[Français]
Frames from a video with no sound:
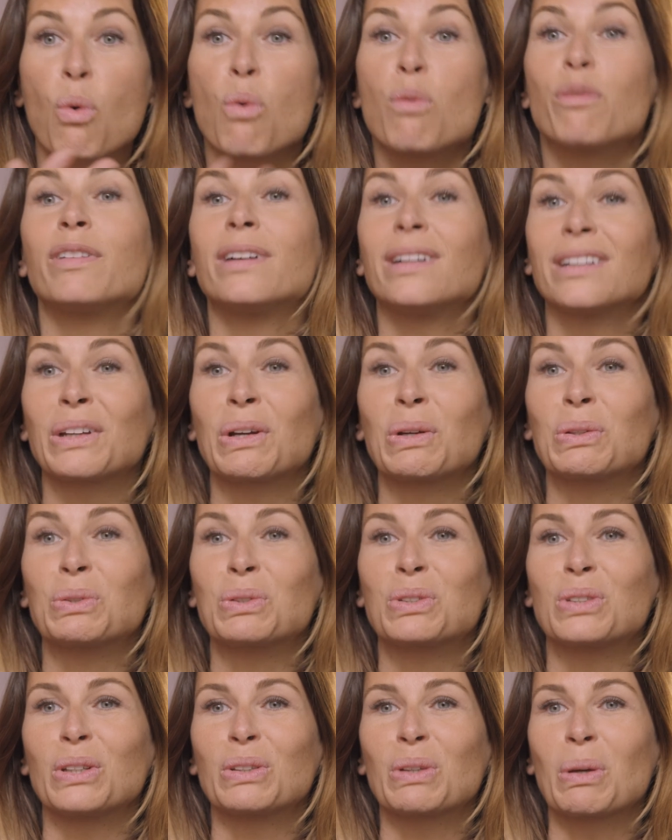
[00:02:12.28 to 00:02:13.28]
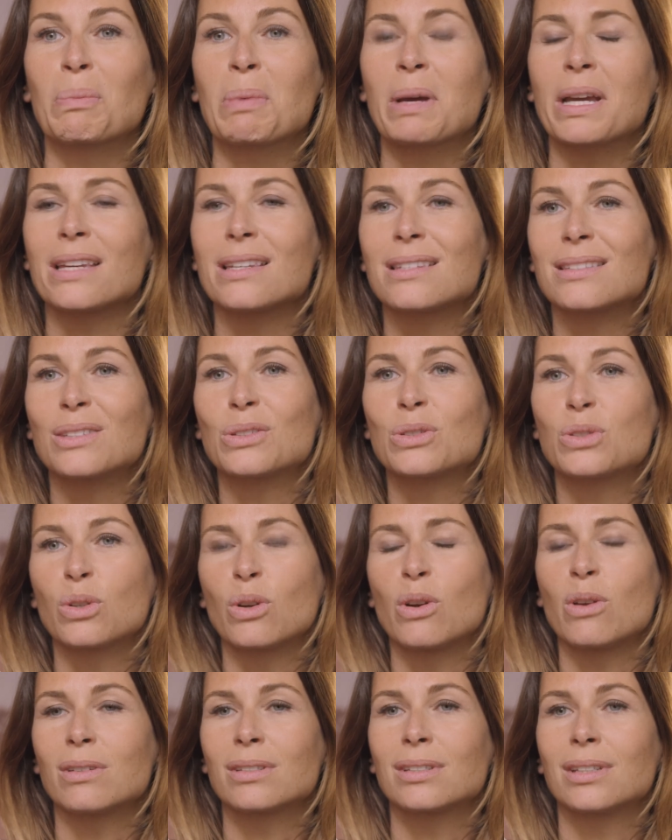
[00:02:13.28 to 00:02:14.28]
convaincre d'autres entreprises de se
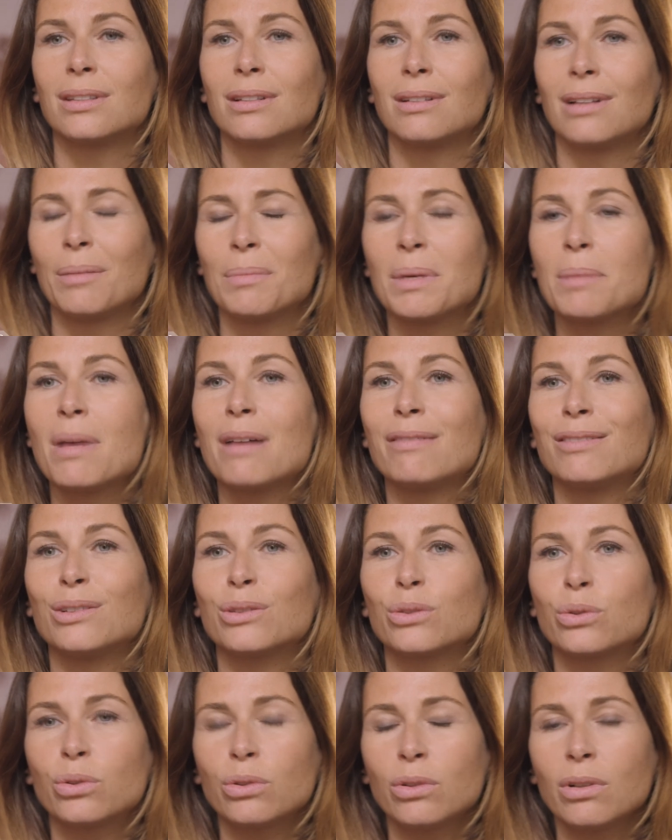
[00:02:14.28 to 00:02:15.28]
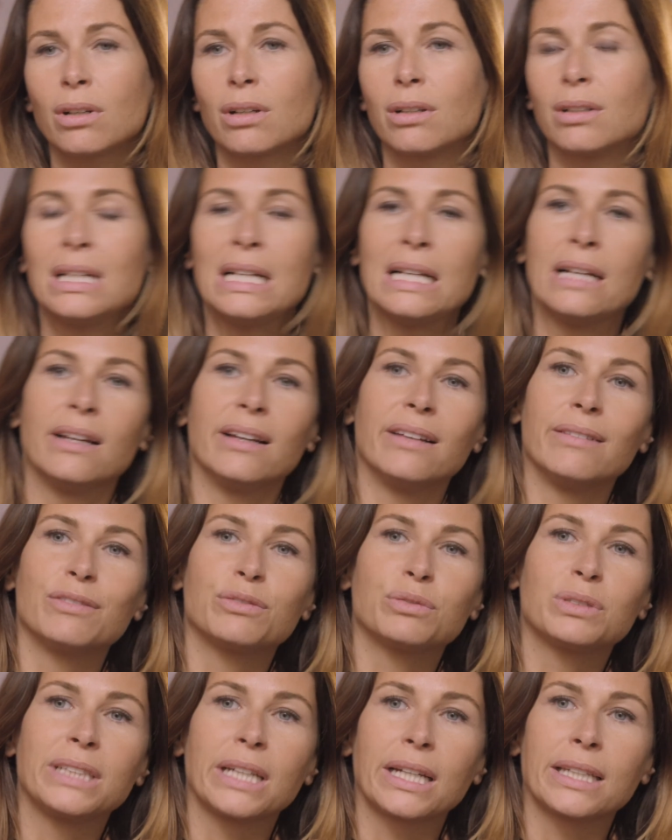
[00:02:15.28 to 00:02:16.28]
lancer dans la même aventure,
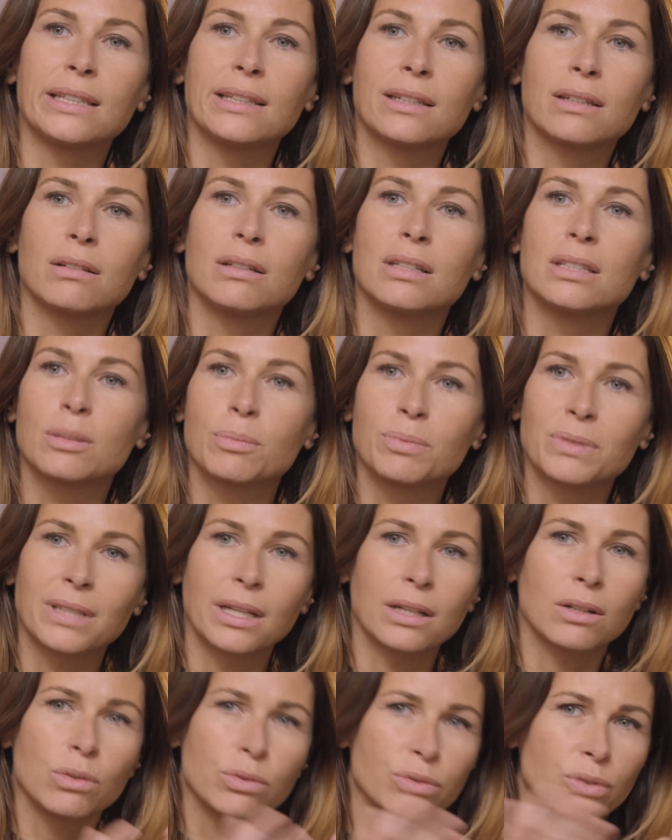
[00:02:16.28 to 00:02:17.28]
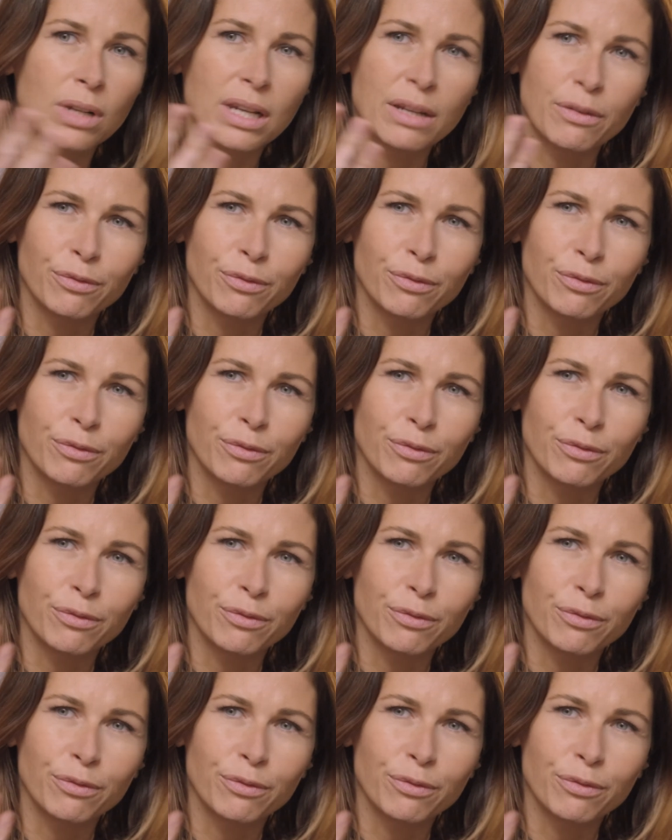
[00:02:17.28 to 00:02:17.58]
vous diriez que les obstacles se lèvent